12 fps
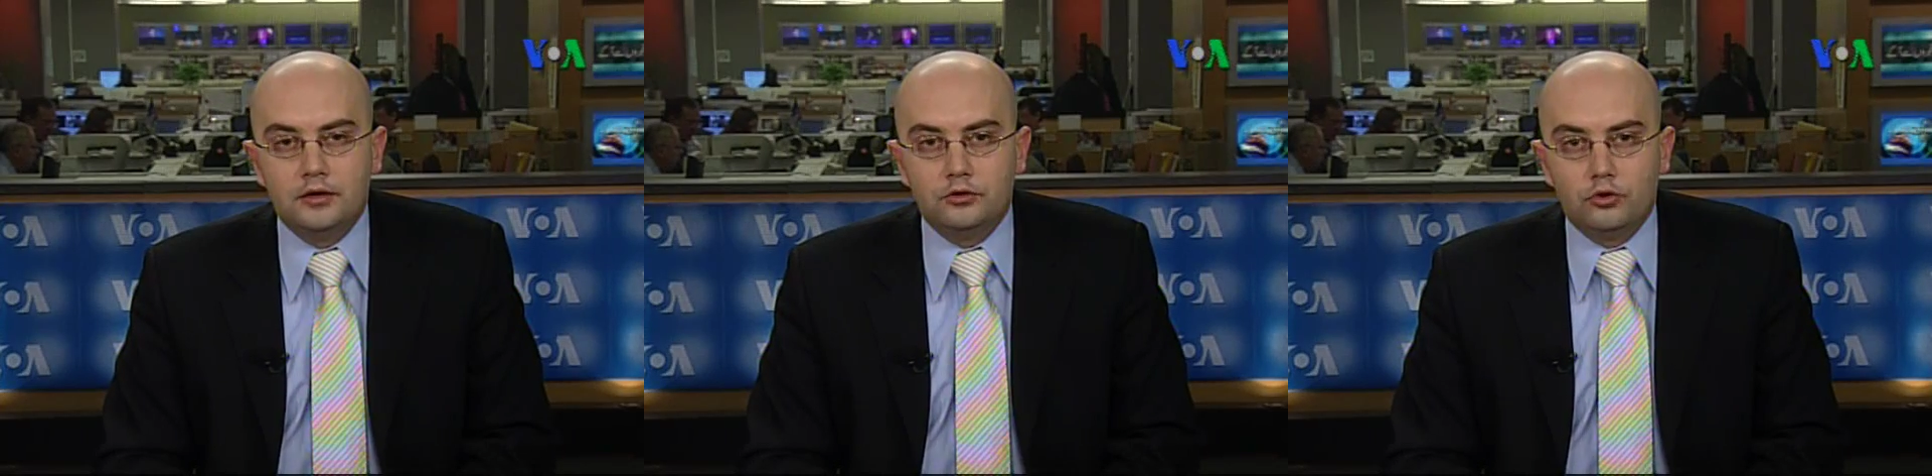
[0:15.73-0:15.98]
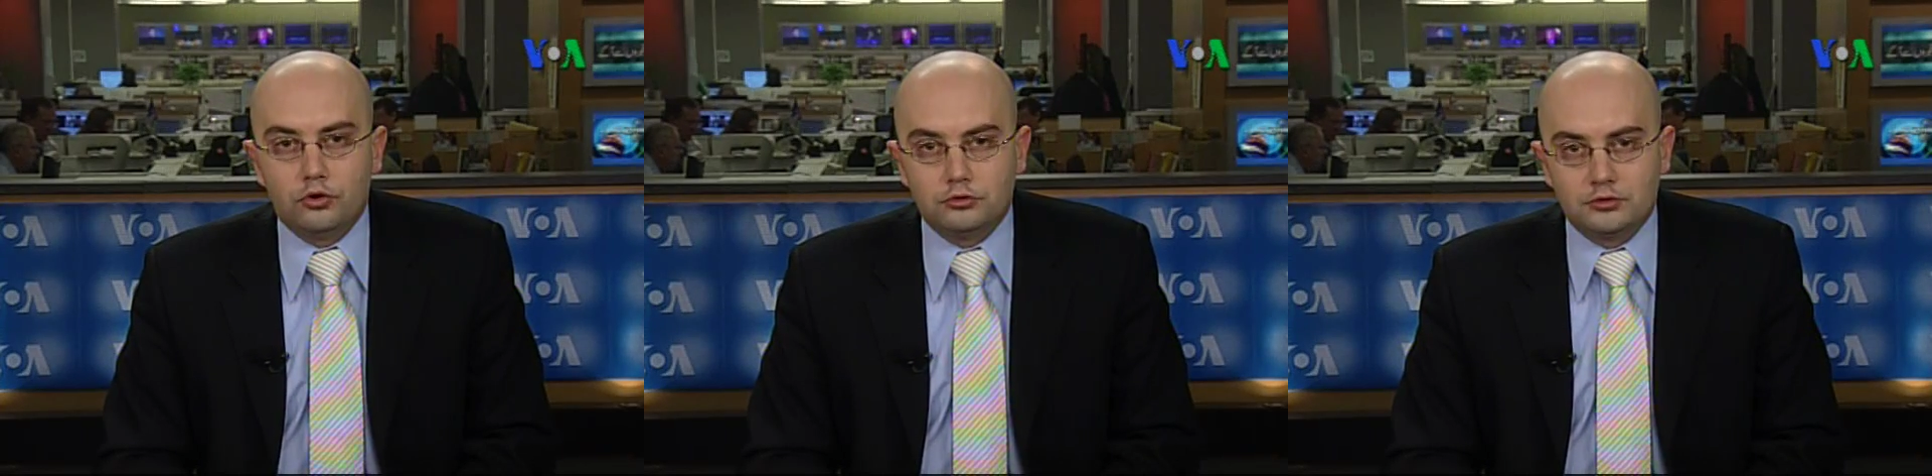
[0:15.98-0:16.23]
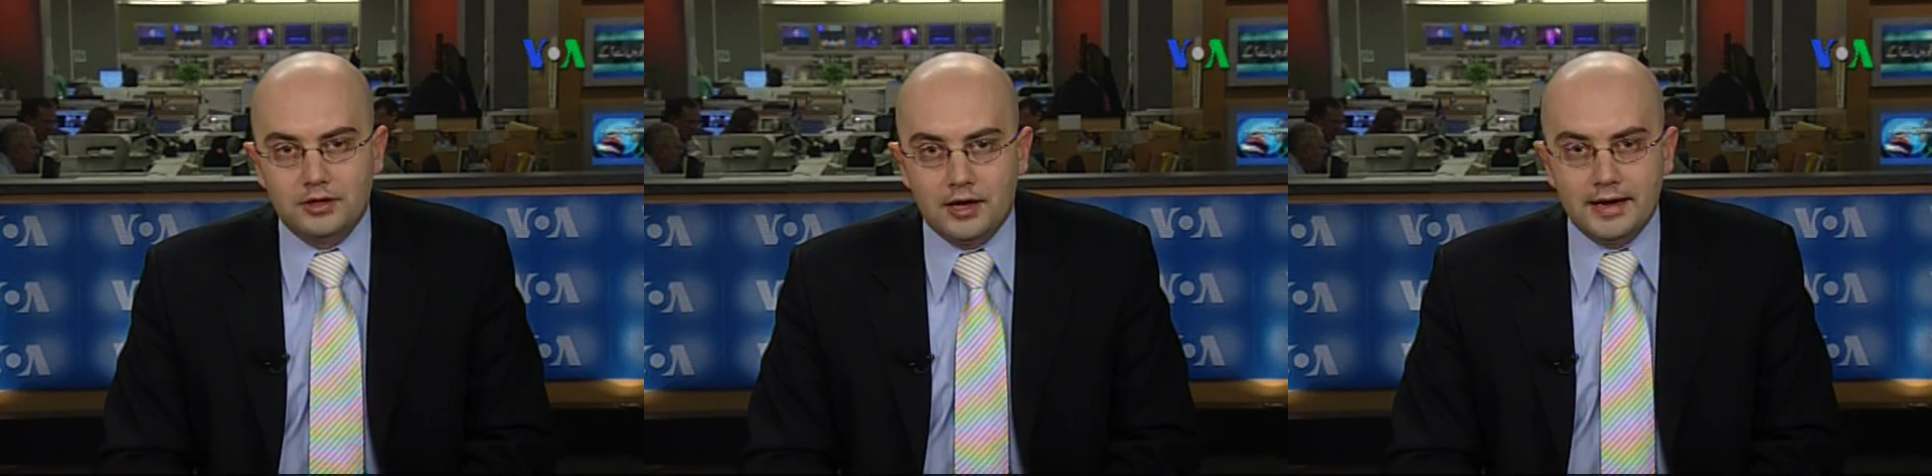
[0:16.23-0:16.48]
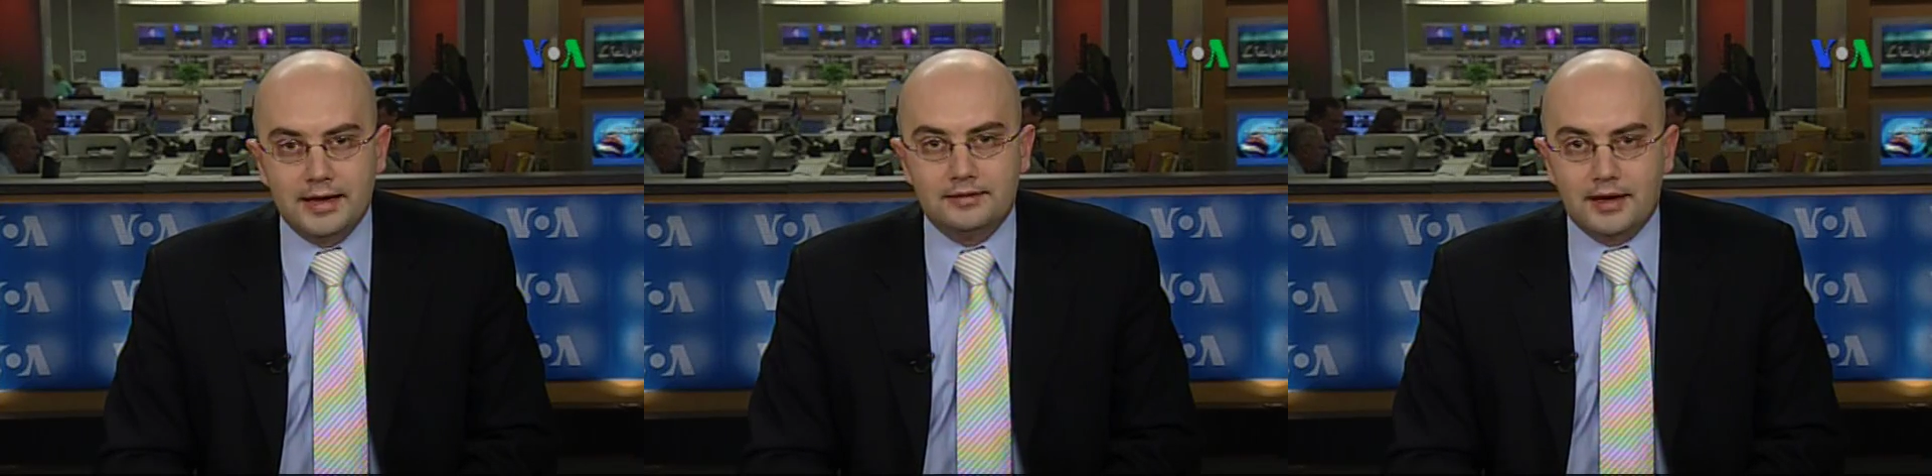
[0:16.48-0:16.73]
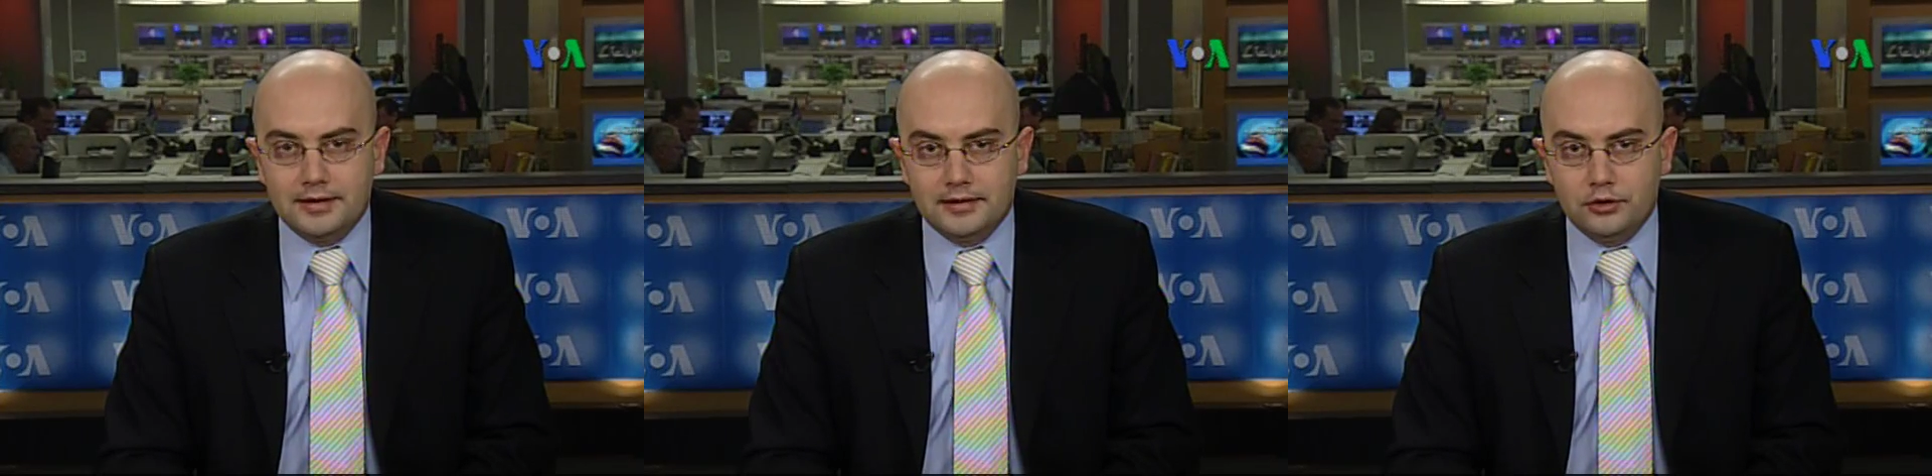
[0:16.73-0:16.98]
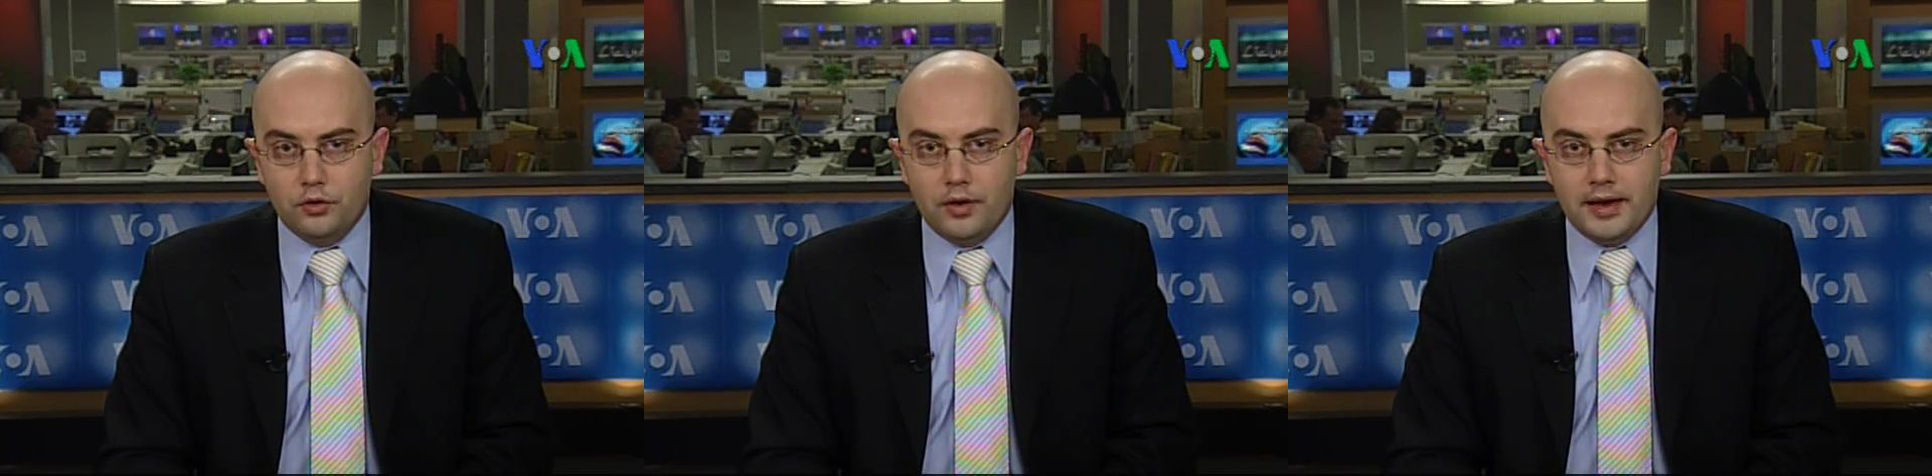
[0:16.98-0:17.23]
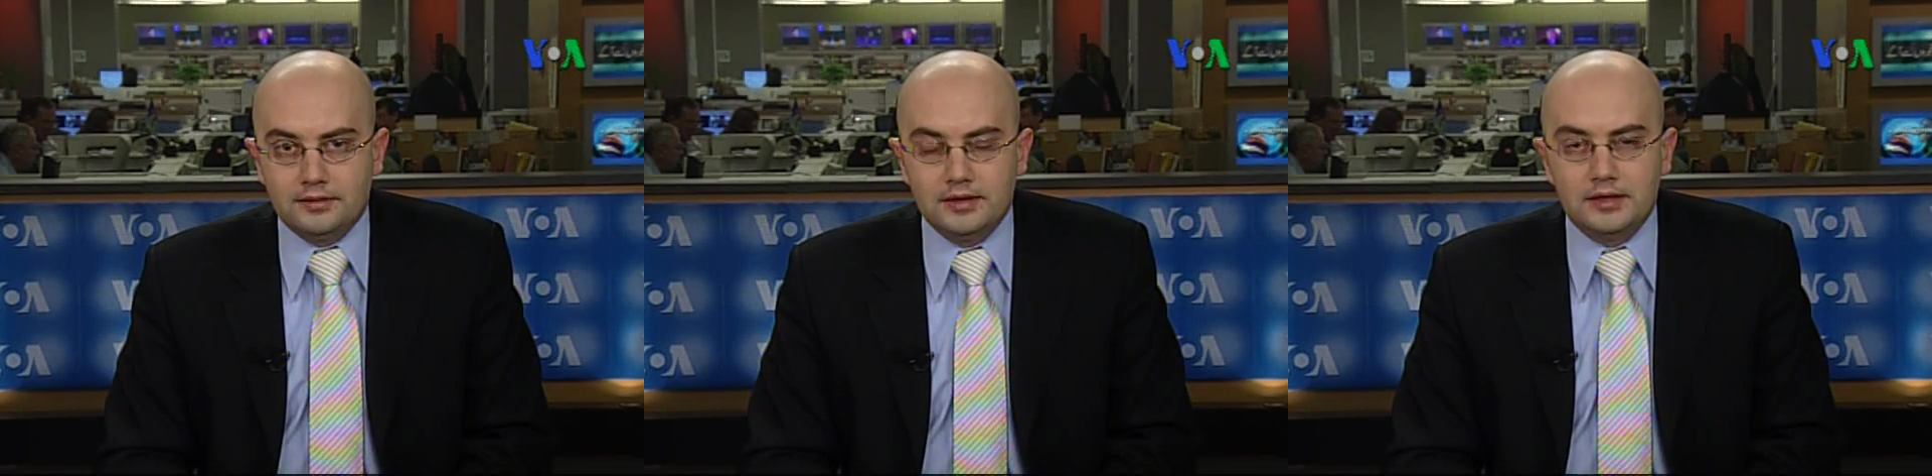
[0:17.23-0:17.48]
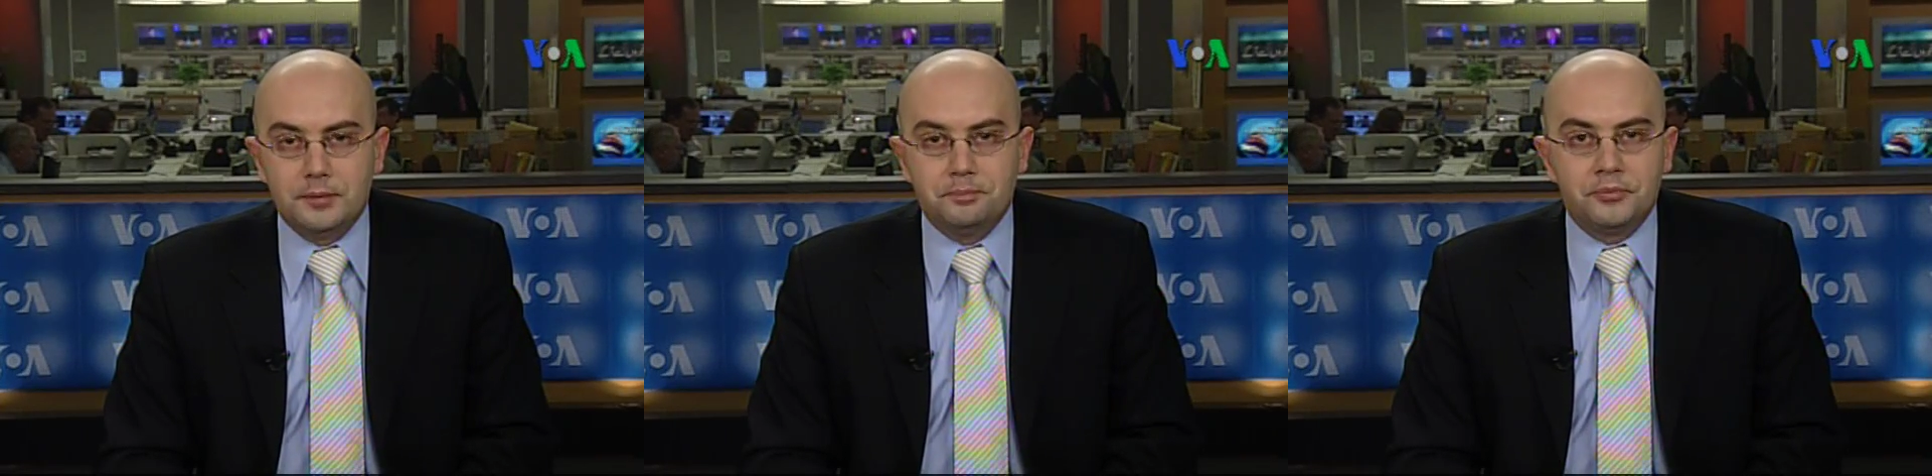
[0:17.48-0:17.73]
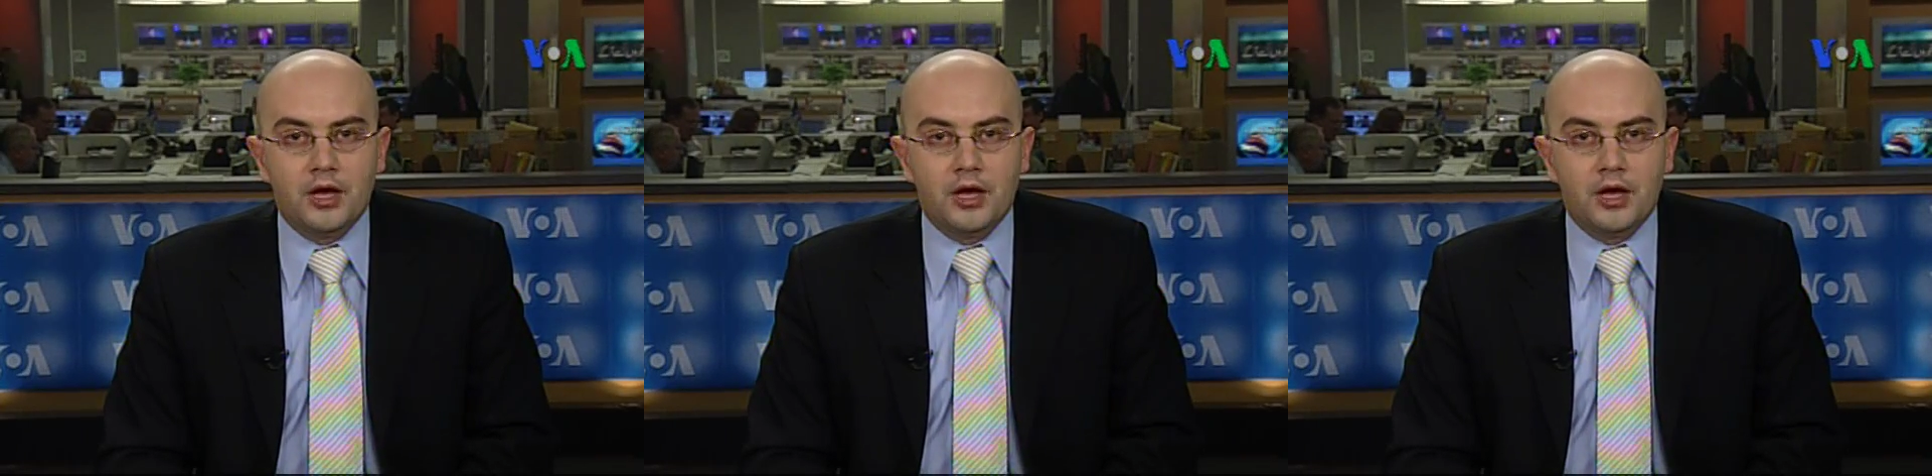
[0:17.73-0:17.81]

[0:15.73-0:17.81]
Joost Lagendijk'a yönelttik.